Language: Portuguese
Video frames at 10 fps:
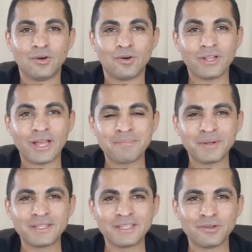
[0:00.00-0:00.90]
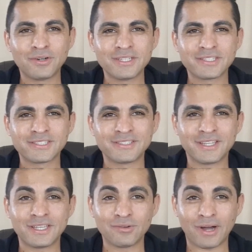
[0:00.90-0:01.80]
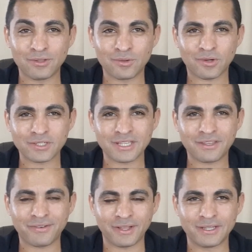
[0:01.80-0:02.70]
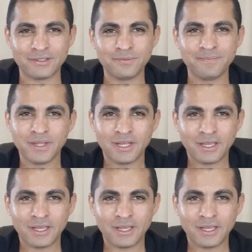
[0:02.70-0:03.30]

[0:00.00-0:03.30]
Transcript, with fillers: Olá, empreendedores! Eduardo Costa aqui falando.